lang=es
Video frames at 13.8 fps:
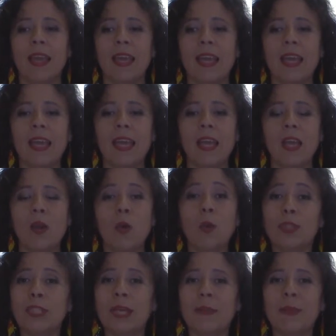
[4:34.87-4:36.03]
Eh,
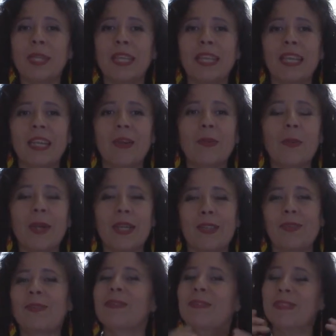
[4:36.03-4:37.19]
justamente recuerdo